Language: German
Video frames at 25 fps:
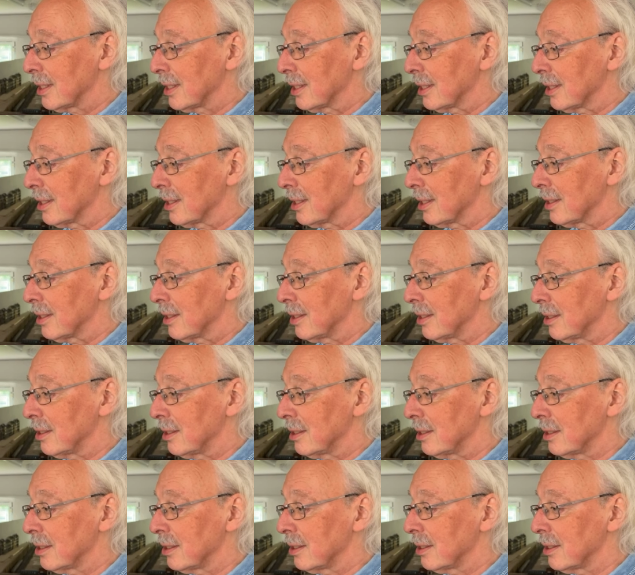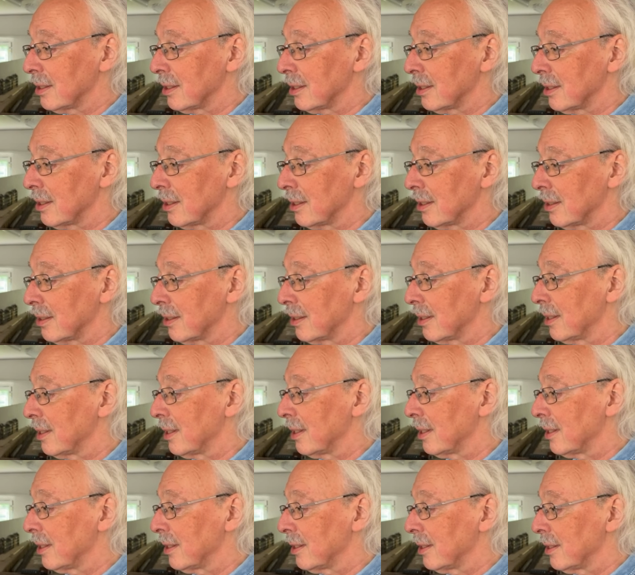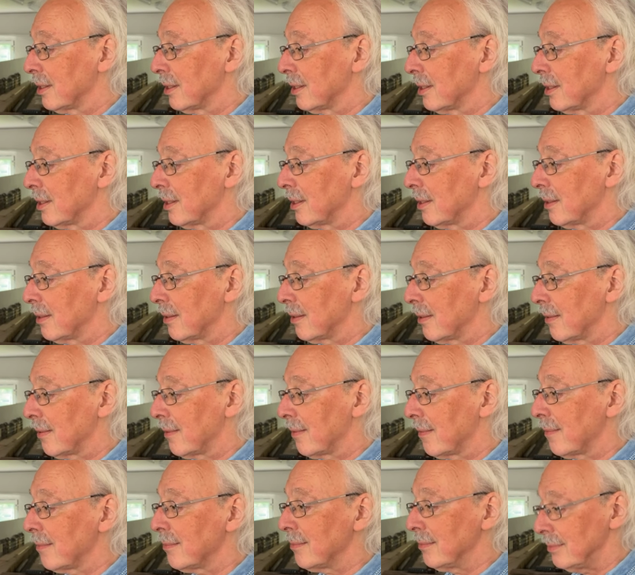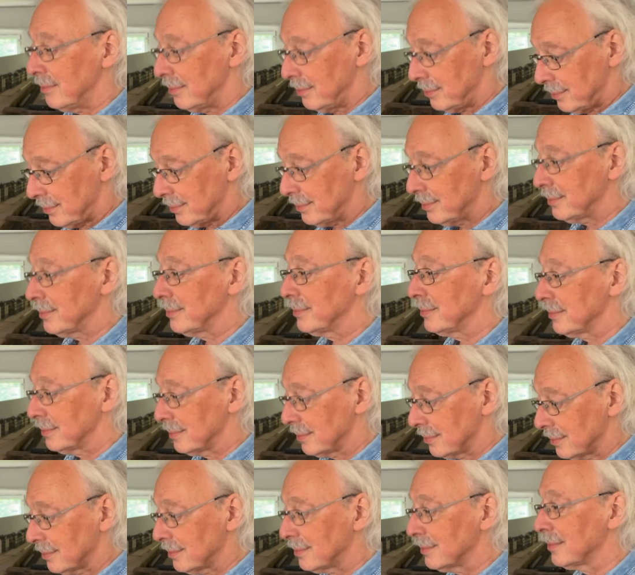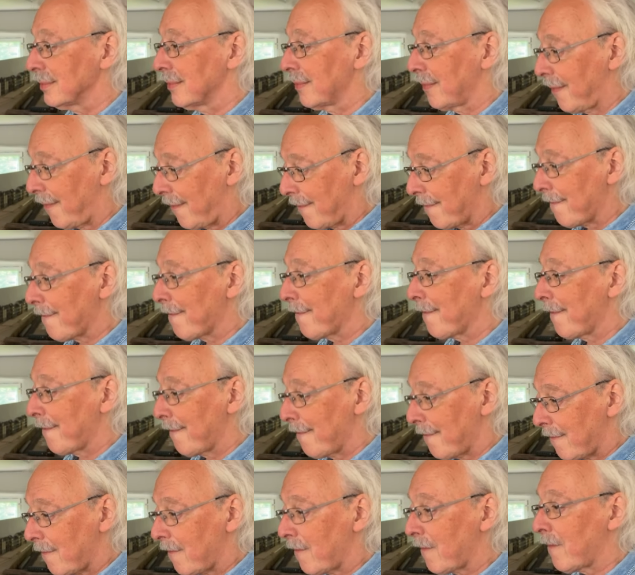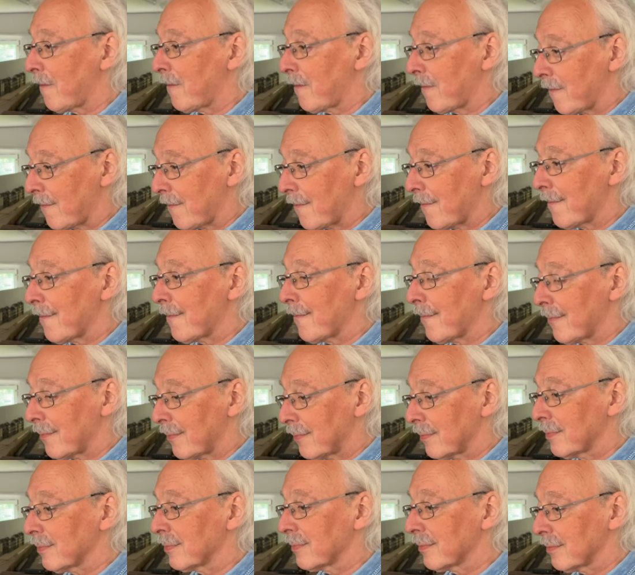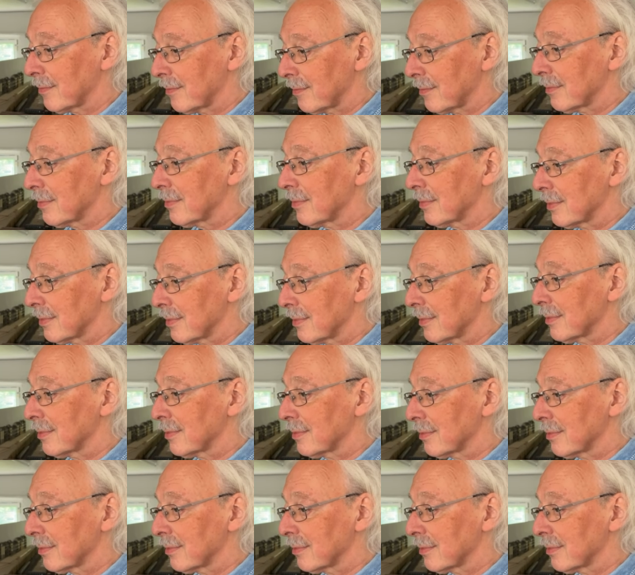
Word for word: ich gehe mal ein paar Stufen abwärts in den Keller zum Rainer und wollte eigentlich mal gucken, was gibt es denn Neues auf deiner